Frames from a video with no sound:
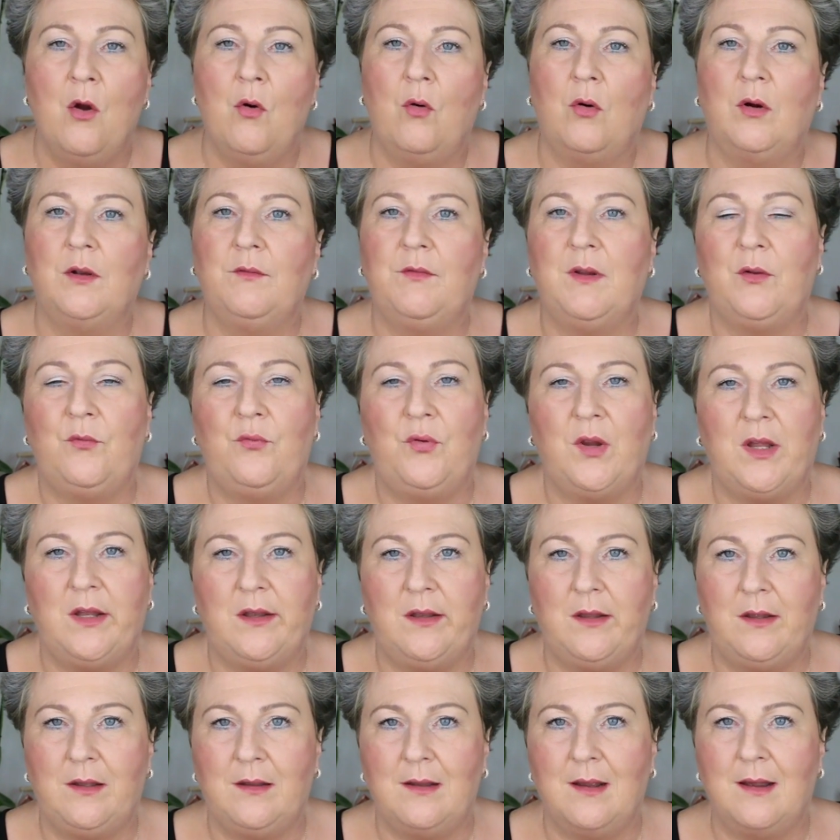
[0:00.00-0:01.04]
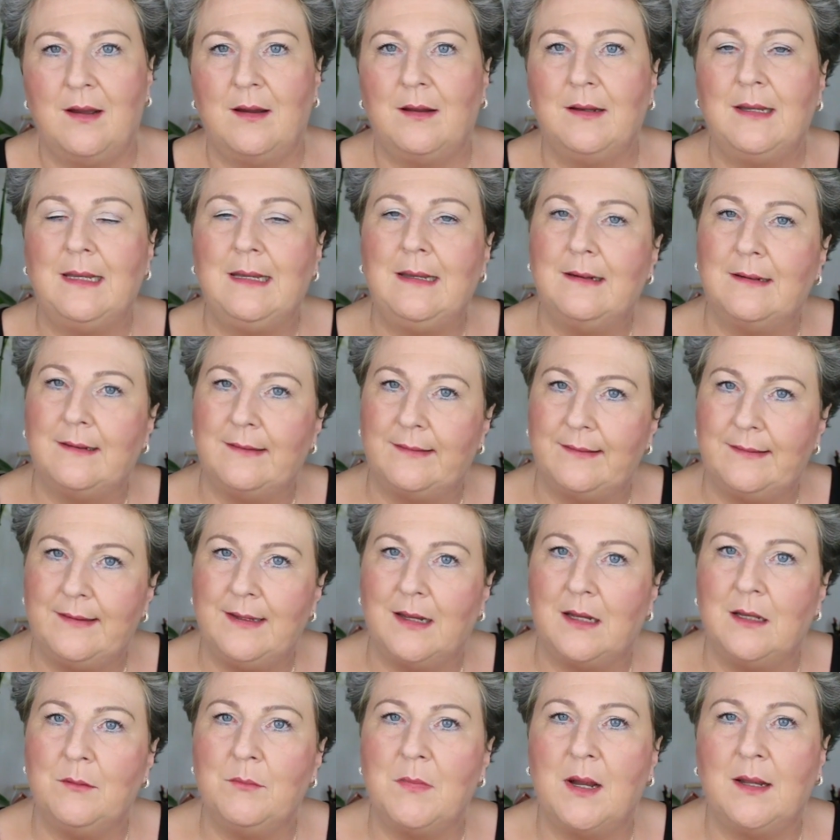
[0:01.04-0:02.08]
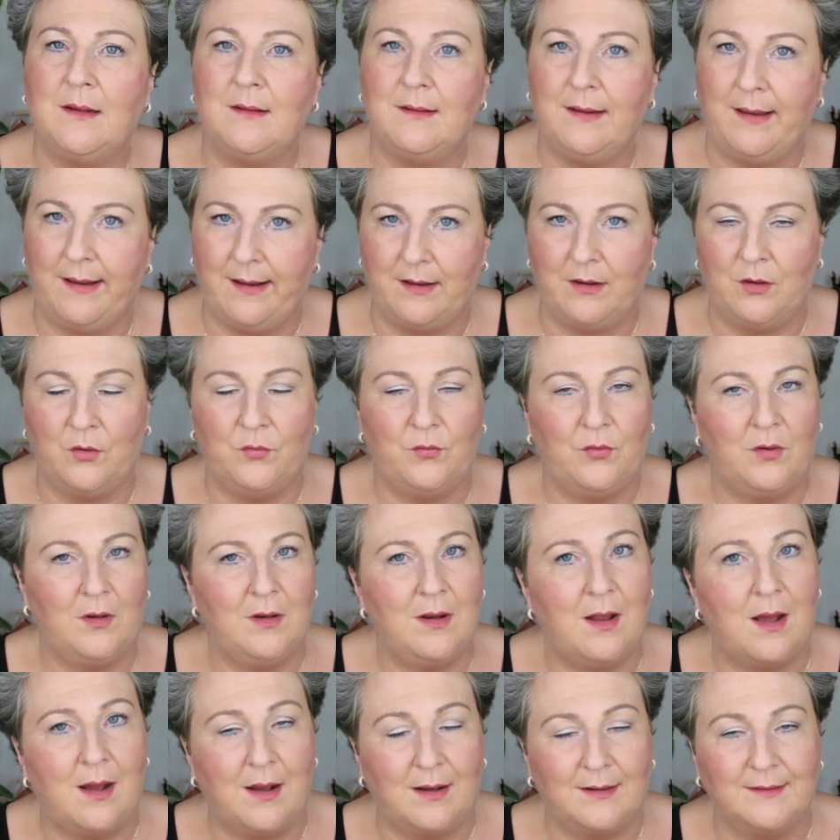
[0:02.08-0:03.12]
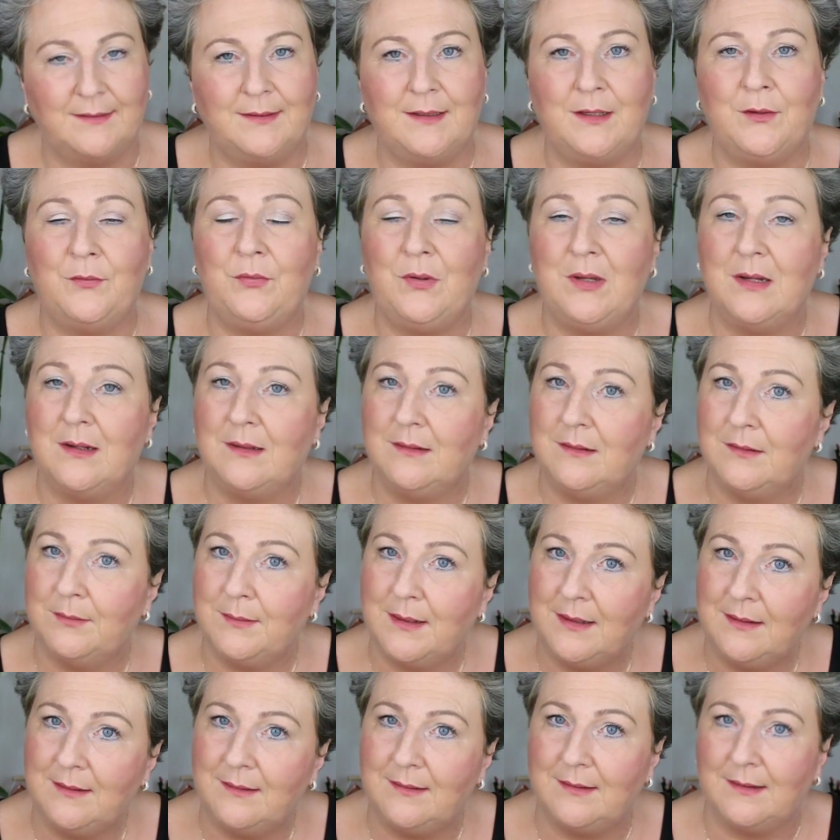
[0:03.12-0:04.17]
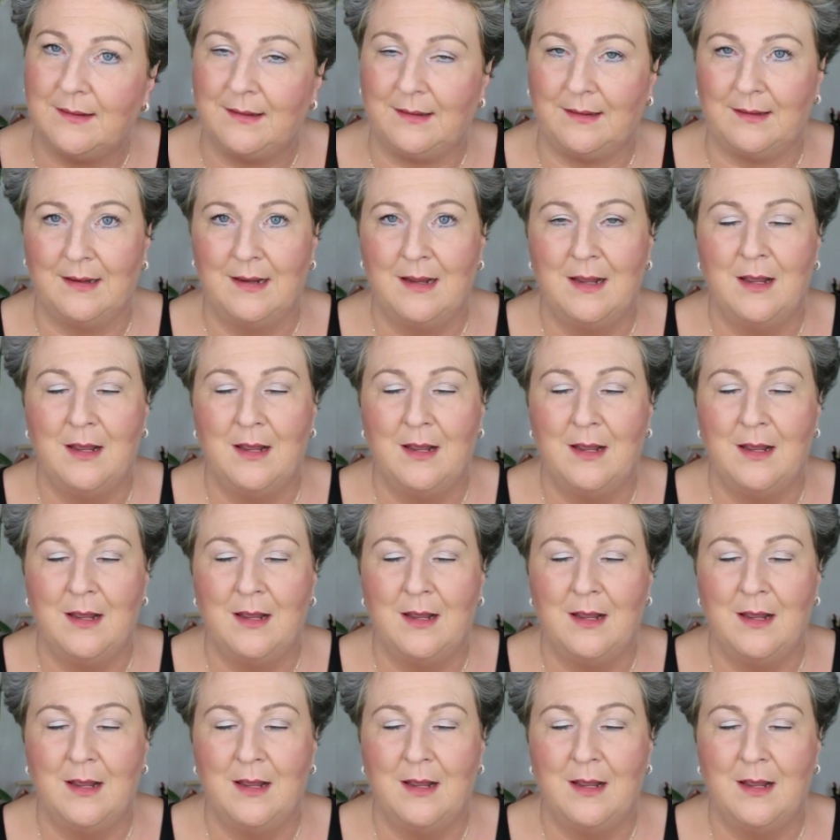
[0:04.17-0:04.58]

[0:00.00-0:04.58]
Und wen finde ich da? Den Christian Materne von HSE24.